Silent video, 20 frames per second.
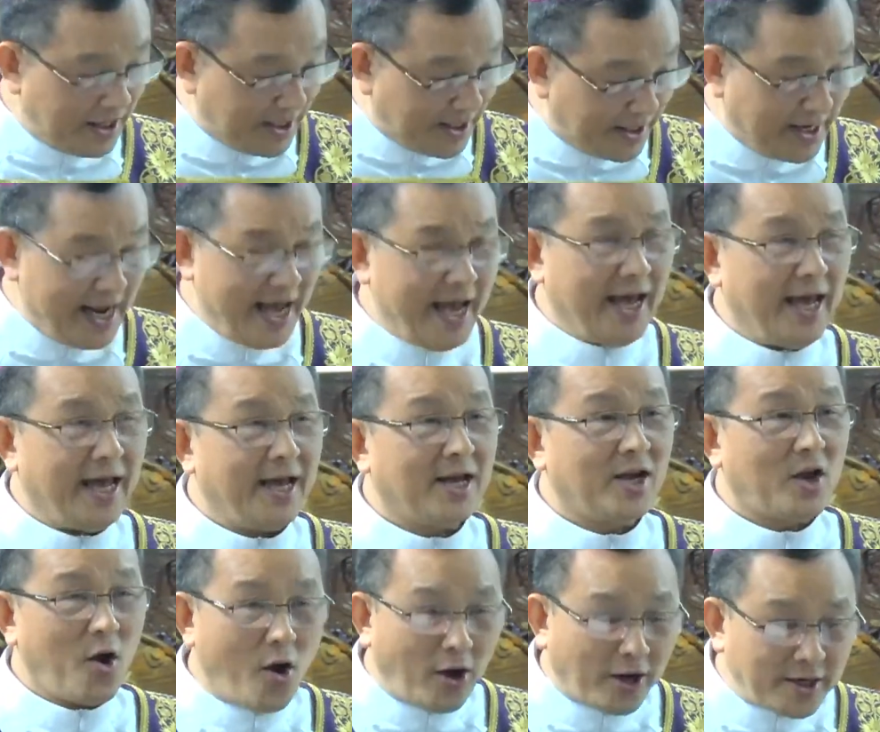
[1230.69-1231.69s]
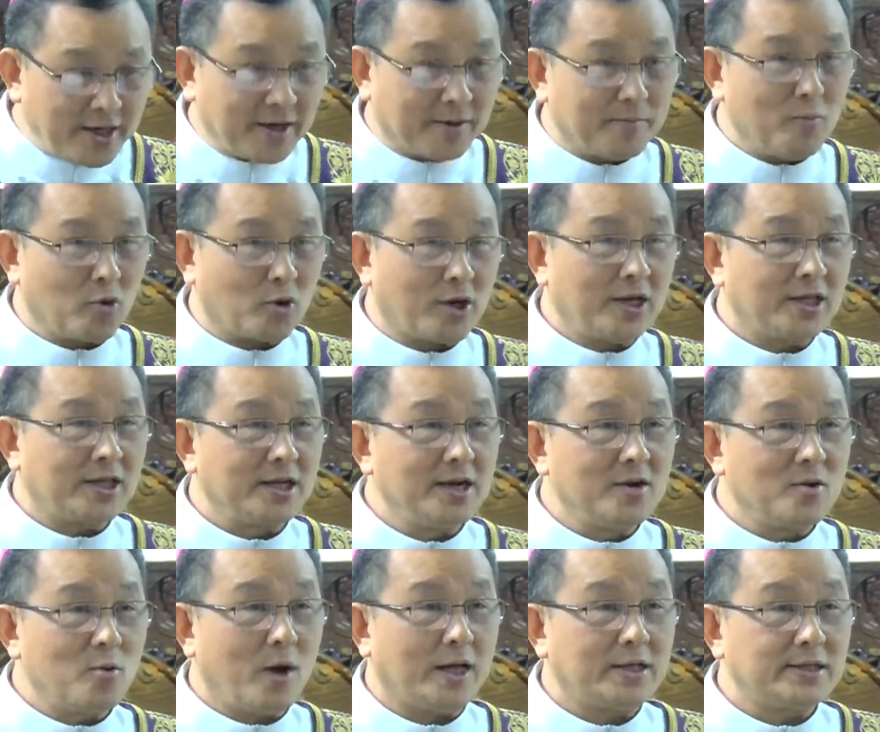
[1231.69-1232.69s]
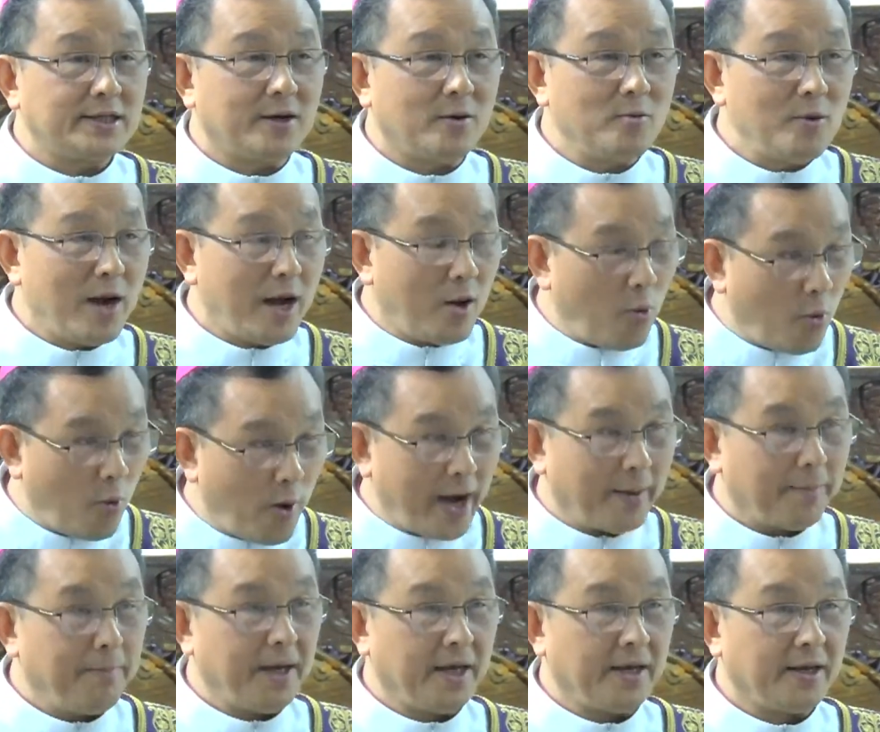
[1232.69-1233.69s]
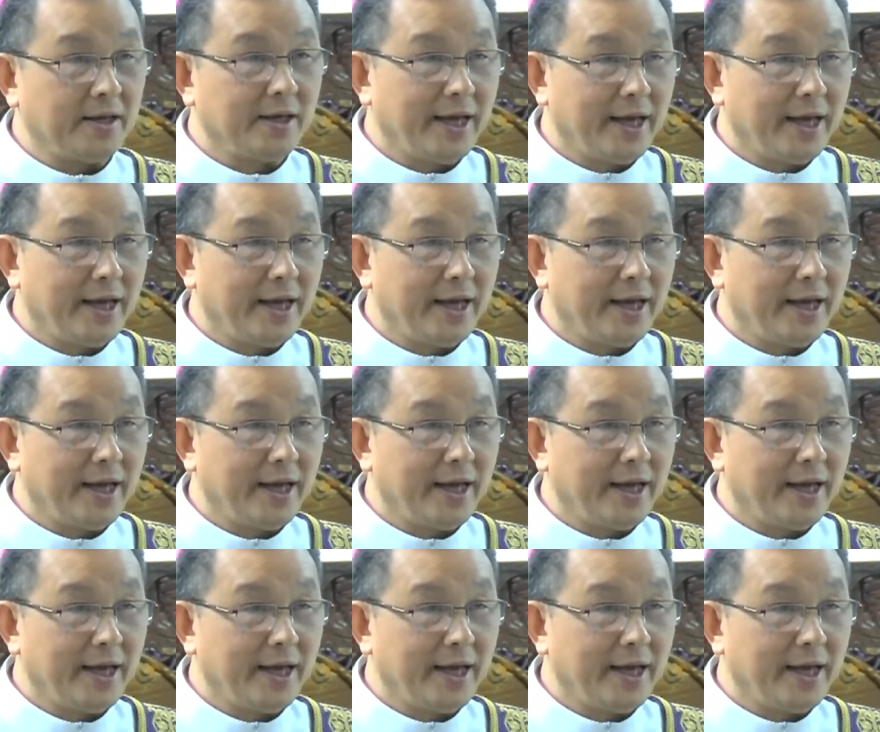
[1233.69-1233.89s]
để có được một cái tương quan sống hòa bình,